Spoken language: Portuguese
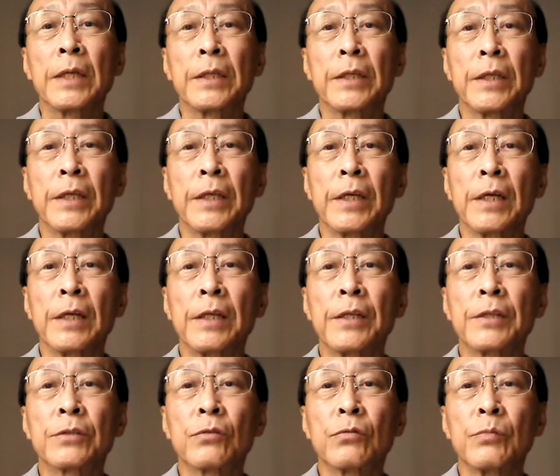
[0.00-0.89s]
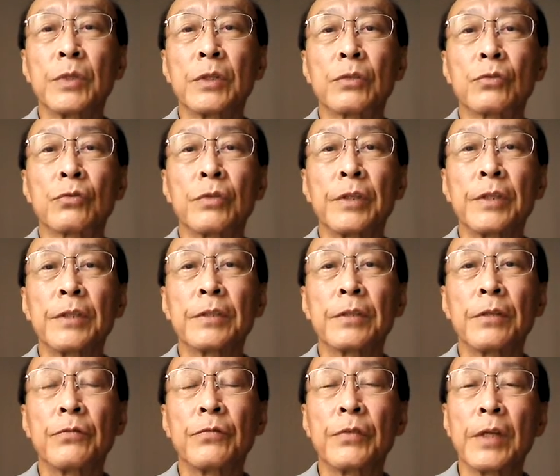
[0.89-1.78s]
que realizam
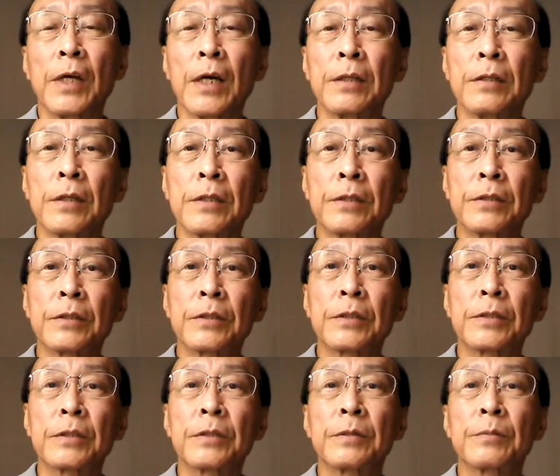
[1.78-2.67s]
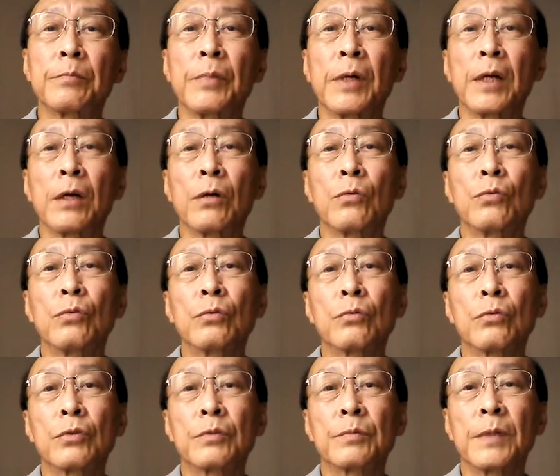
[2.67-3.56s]
missões enviadas para
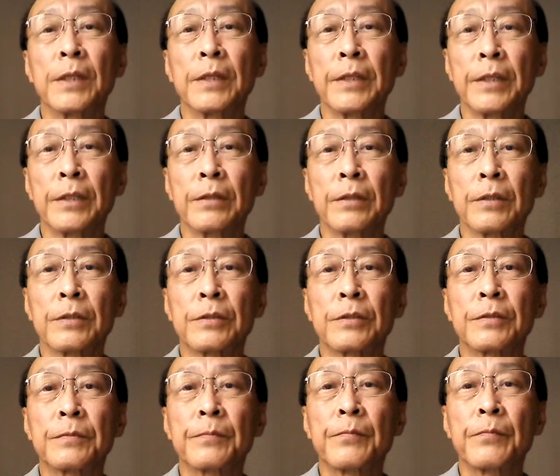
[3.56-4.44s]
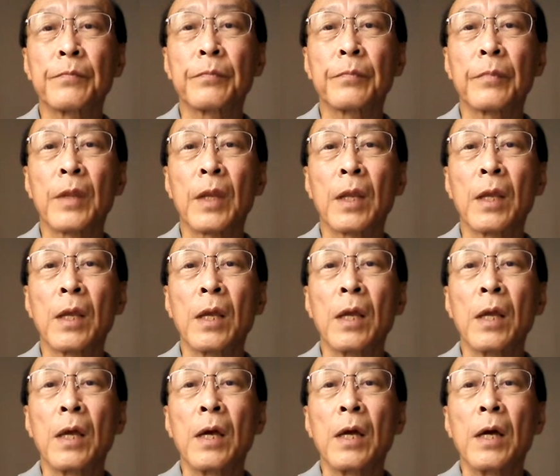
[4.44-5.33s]
outros planetas.
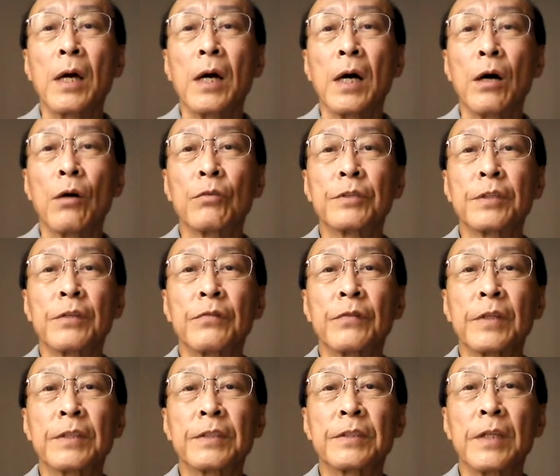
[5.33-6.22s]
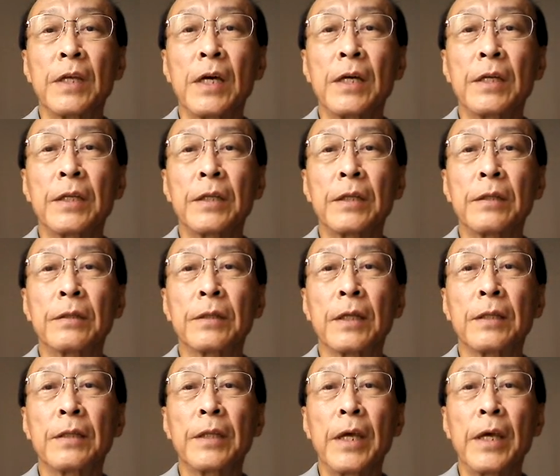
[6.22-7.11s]
Ao se afastarem
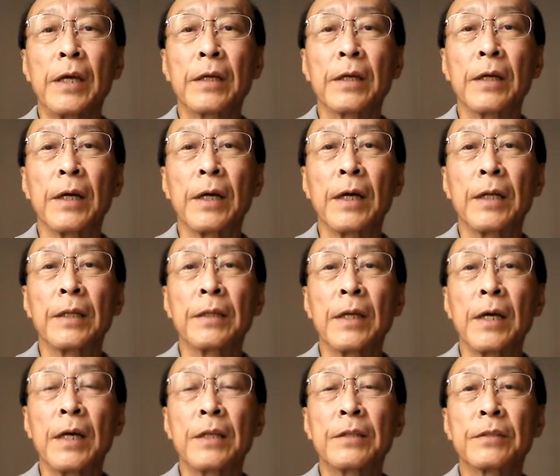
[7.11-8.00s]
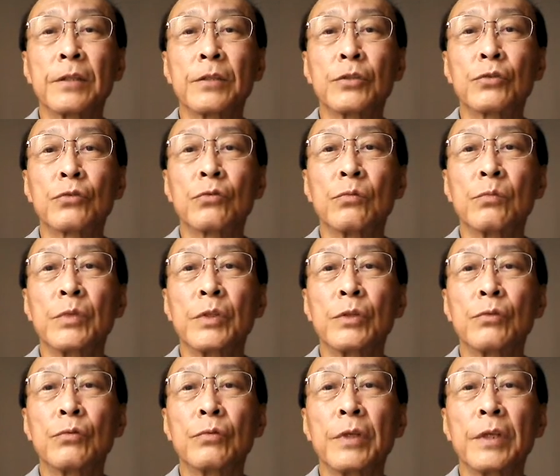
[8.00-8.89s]
da Terra, a NASA
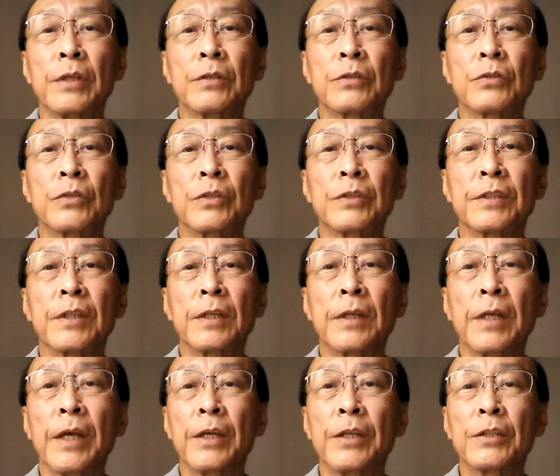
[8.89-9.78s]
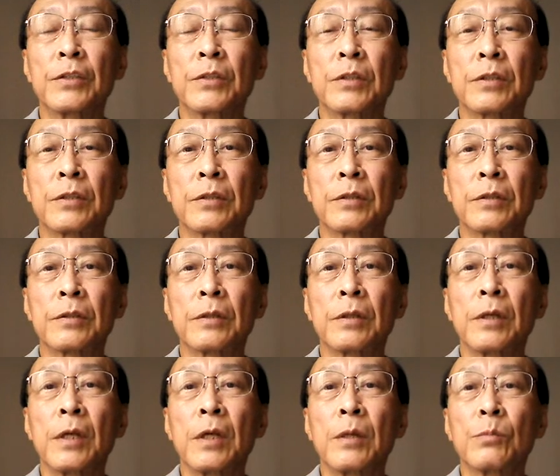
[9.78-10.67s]
descobriu esses
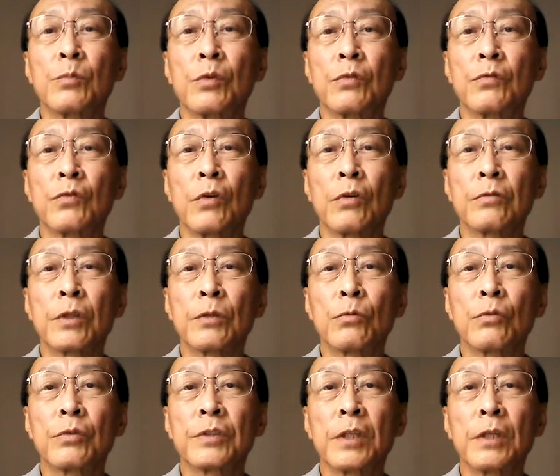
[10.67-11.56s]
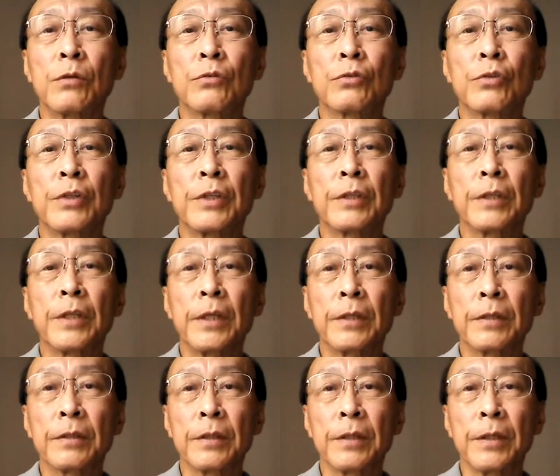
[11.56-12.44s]
anéis por volta dos anos
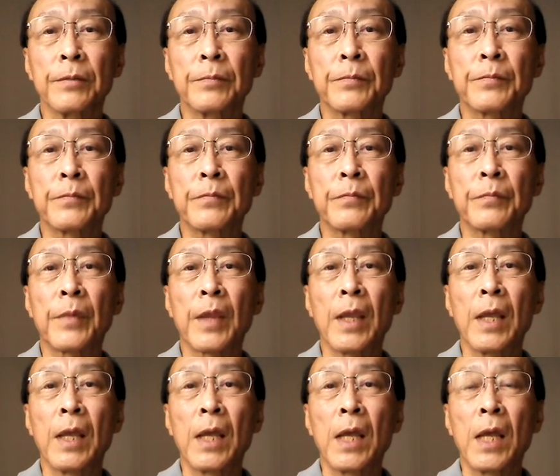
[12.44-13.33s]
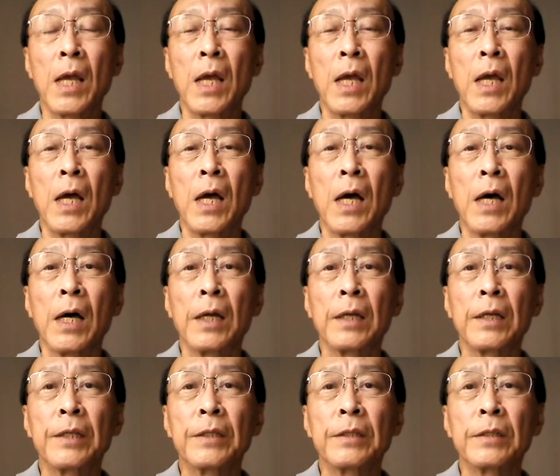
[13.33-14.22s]
80.
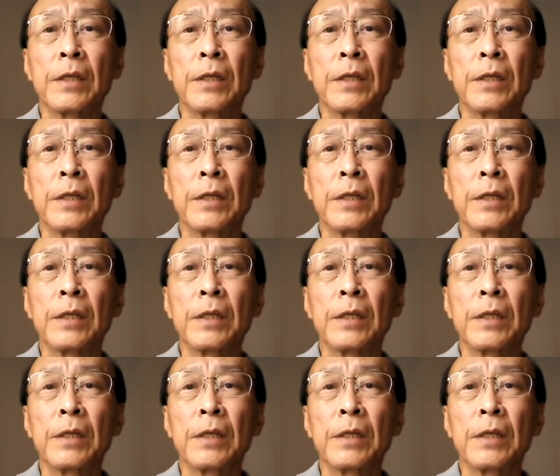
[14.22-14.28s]
Além